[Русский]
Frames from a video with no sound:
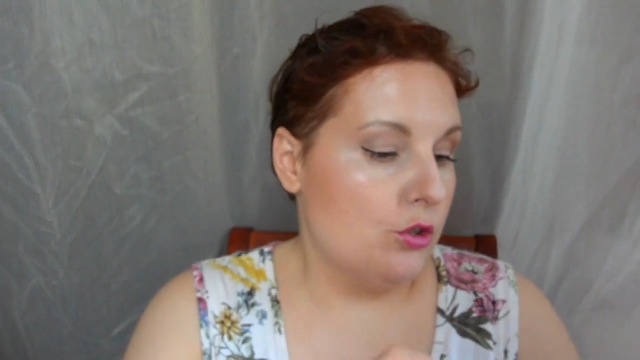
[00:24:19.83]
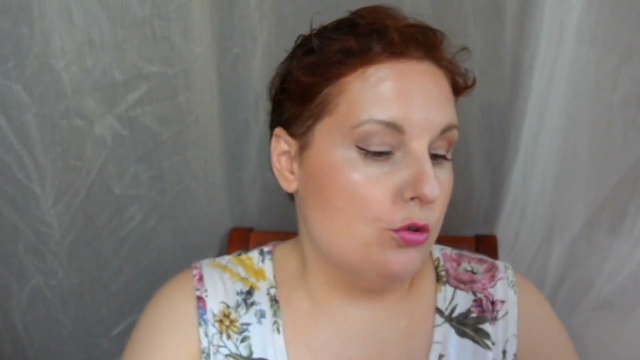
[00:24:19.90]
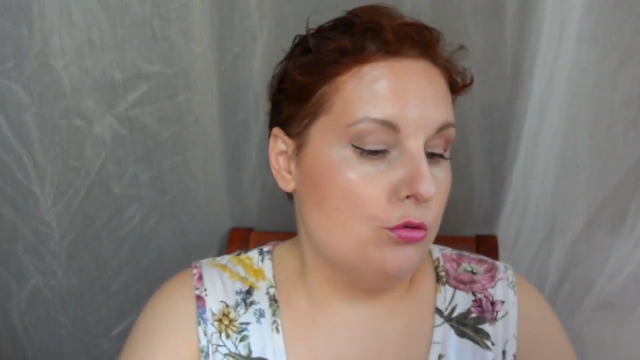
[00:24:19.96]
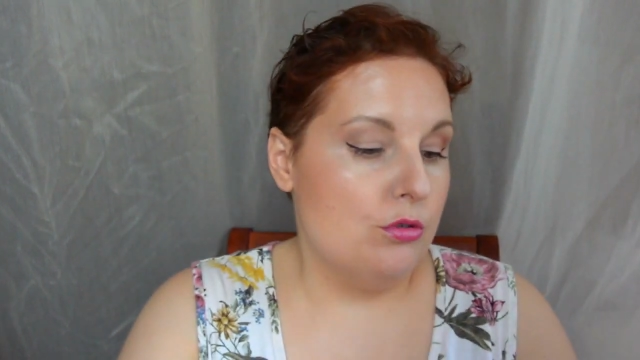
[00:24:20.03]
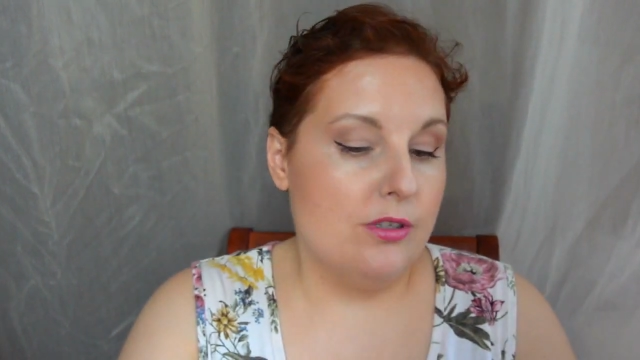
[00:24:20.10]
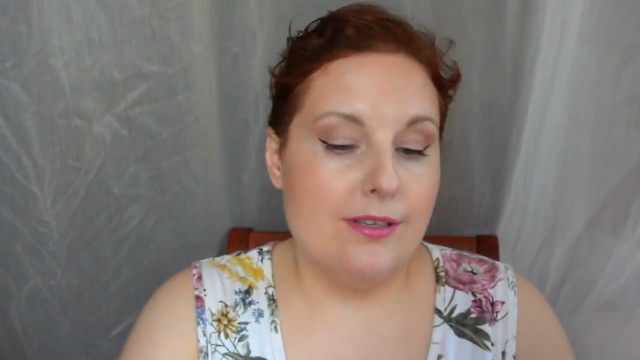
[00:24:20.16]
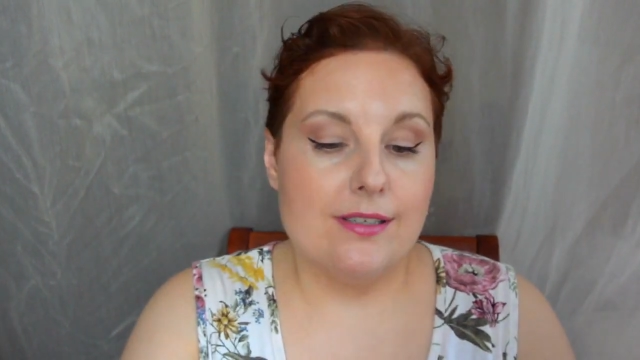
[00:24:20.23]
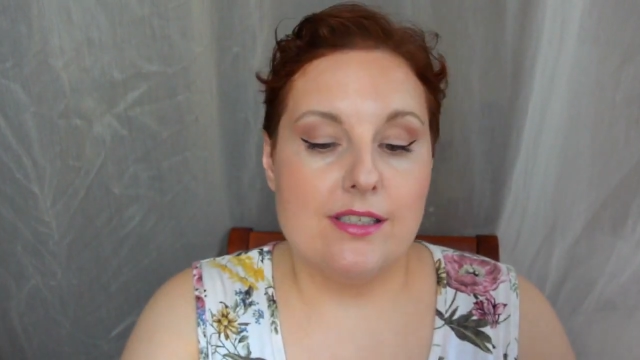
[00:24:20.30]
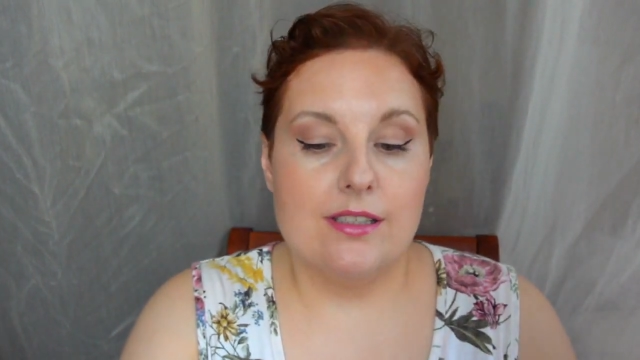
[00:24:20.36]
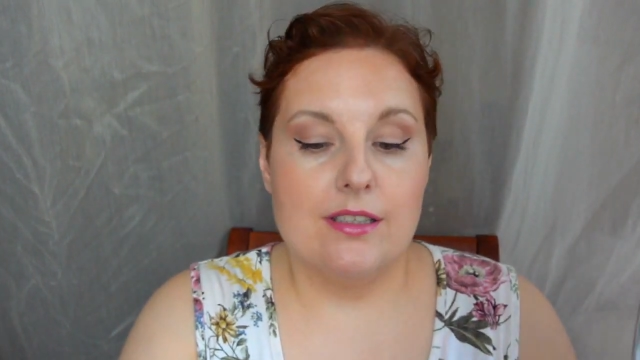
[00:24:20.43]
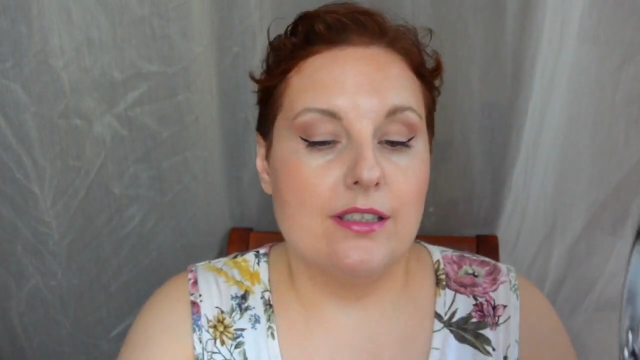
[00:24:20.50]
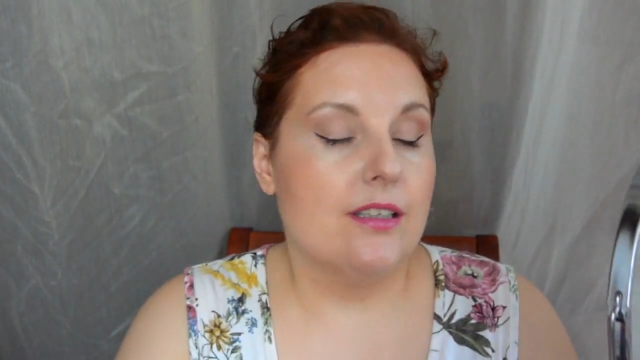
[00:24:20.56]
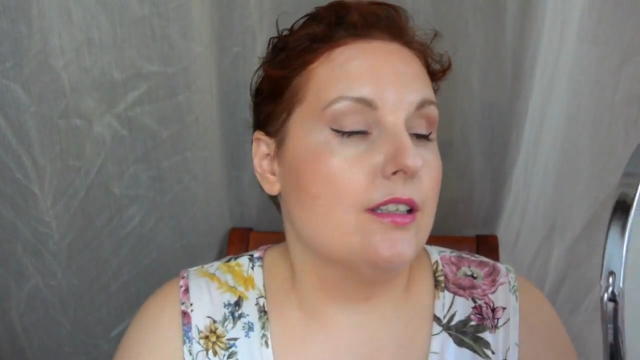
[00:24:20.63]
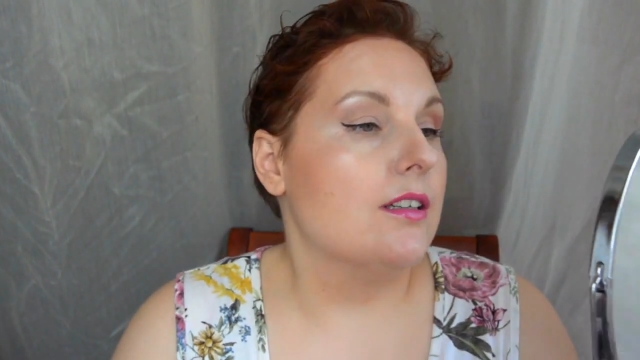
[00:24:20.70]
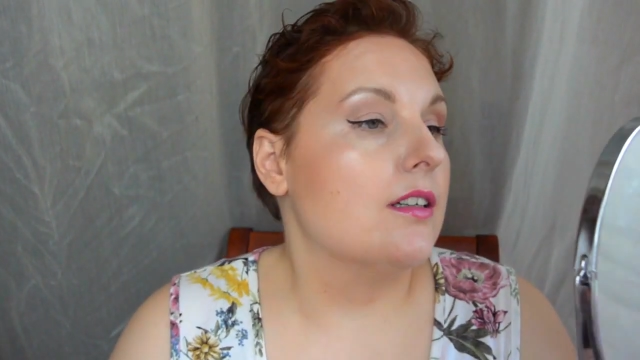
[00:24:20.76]

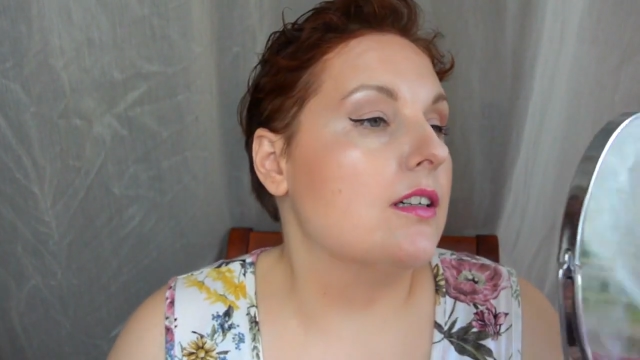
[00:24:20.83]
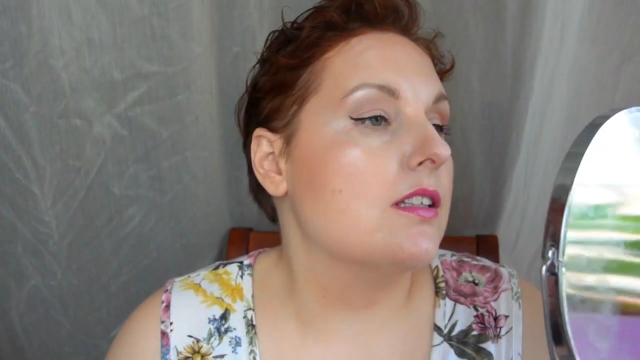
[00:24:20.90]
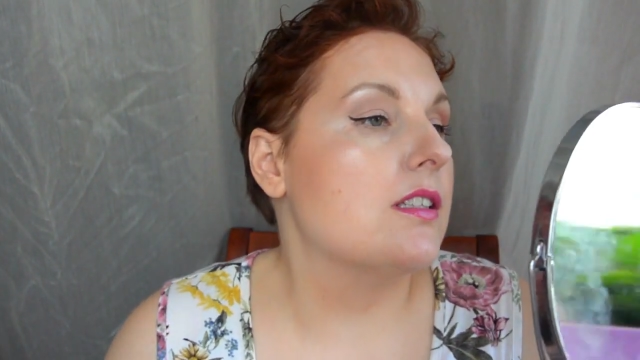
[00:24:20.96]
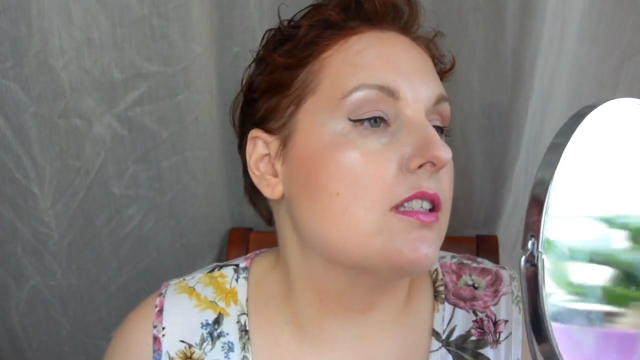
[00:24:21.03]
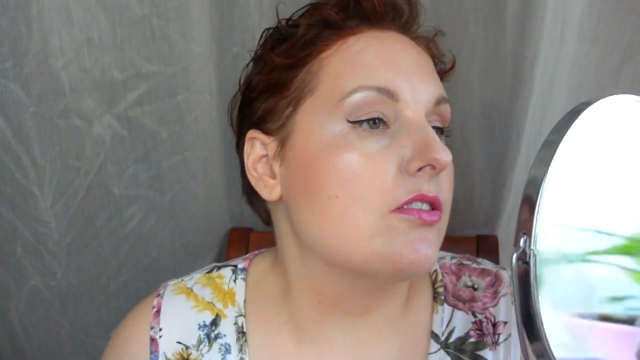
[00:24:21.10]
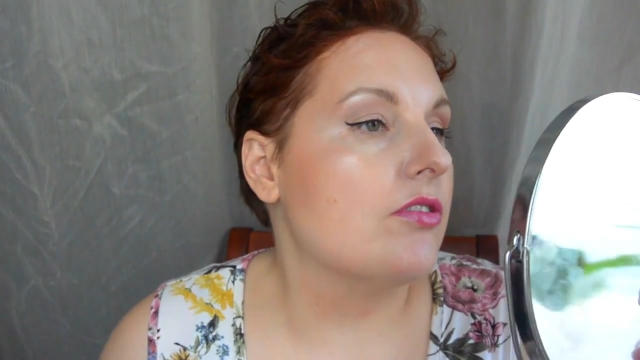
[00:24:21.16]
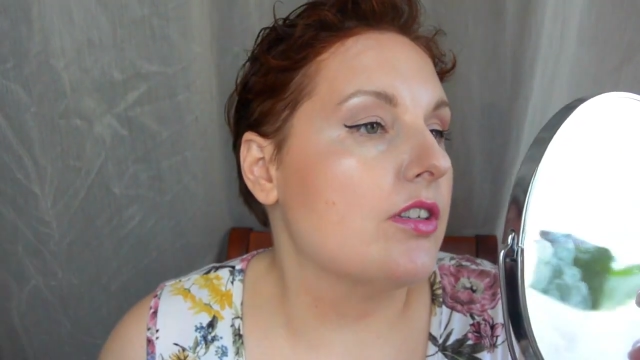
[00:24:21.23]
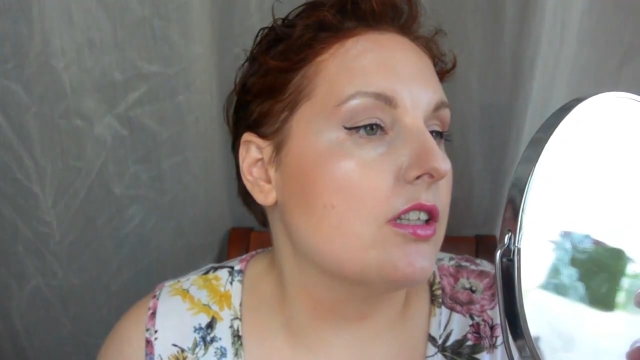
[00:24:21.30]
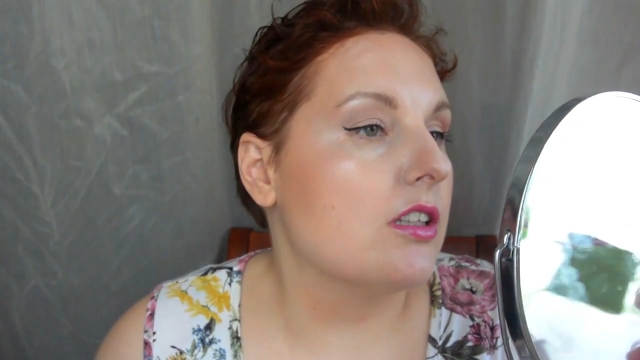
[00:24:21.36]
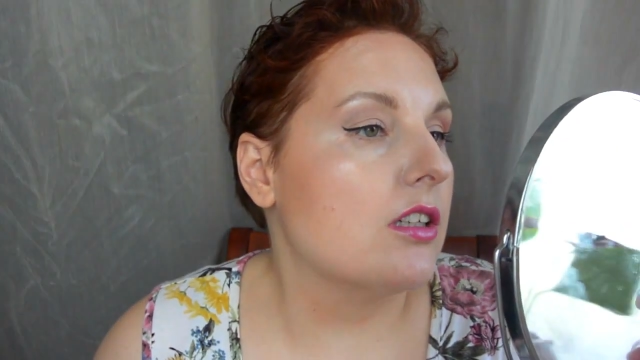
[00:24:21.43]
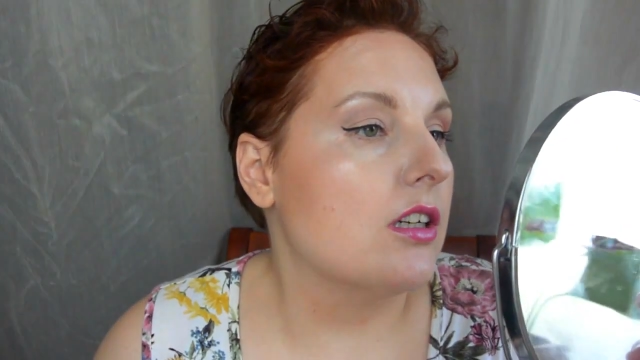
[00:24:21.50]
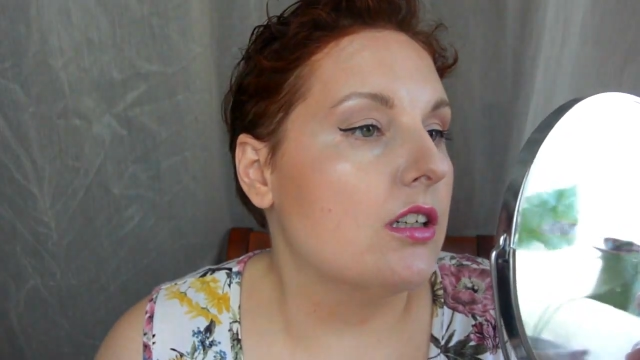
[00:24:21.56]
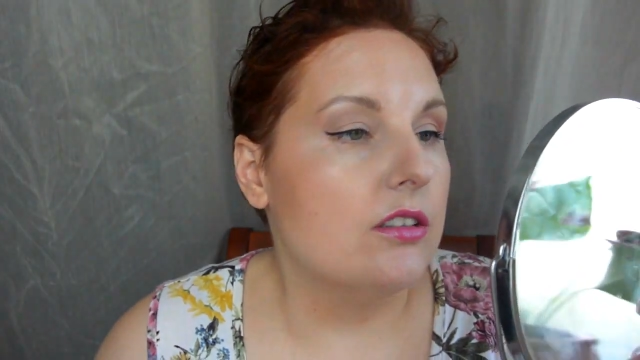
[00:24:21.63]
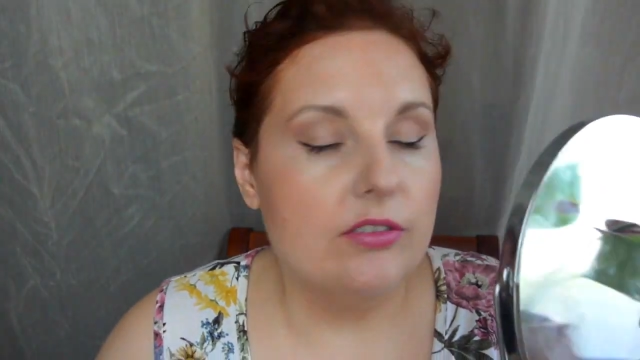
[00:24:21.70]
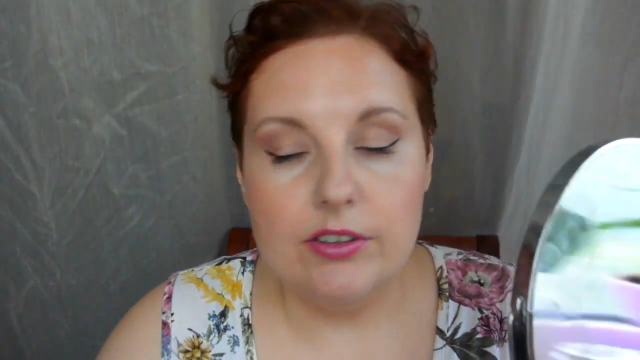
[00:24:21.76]
Чудесный э, цвет,
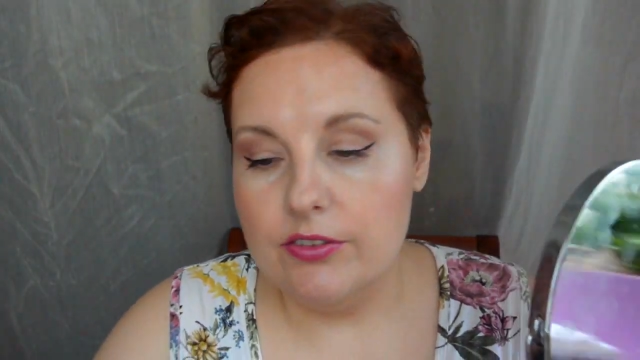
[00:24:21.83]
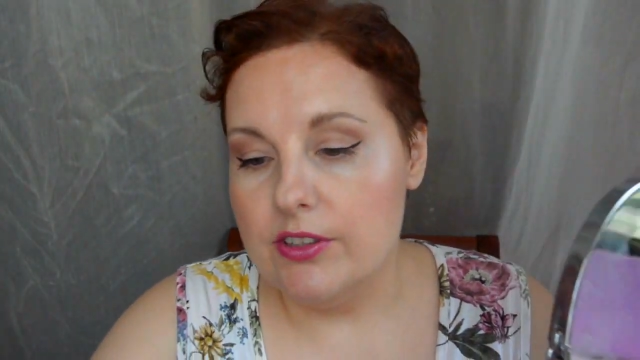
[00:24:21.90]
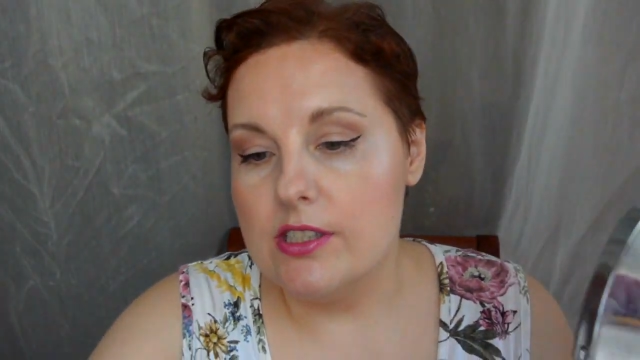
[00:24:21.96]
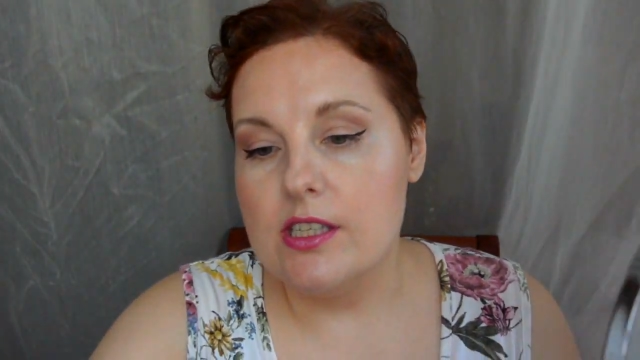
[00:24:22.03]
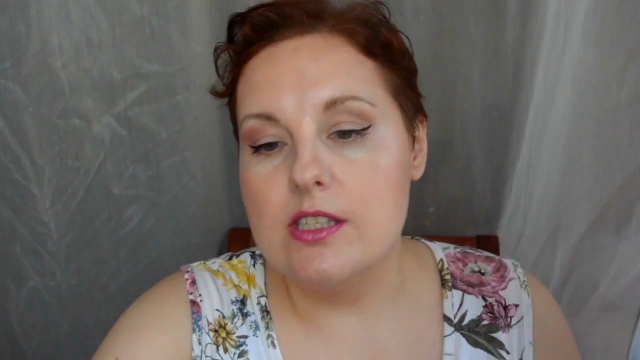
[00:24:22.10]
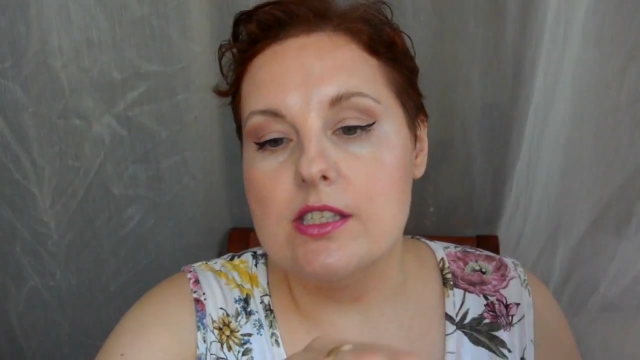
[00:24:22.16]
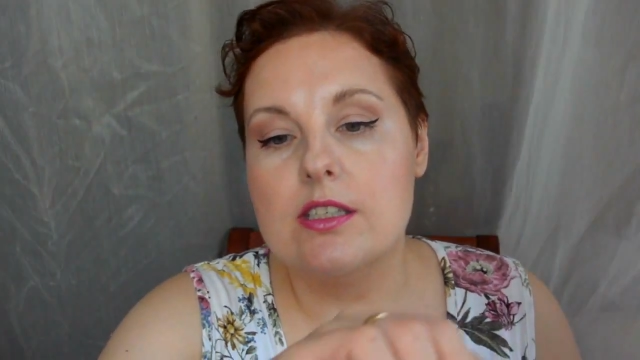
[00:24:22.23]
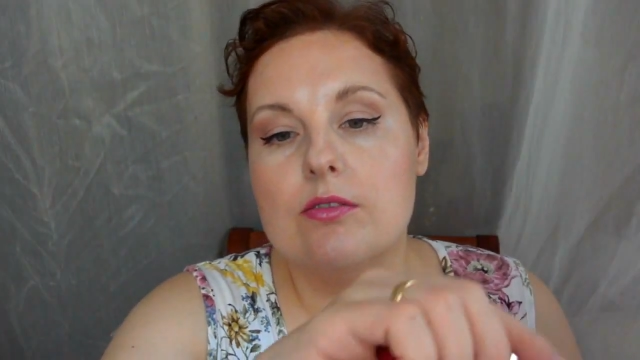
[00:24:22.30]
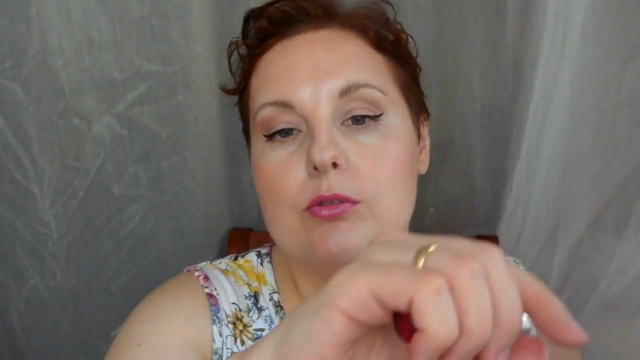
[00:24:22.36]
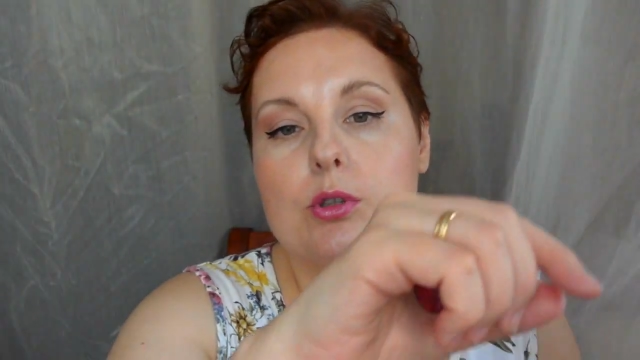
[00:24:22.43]
как вы видите.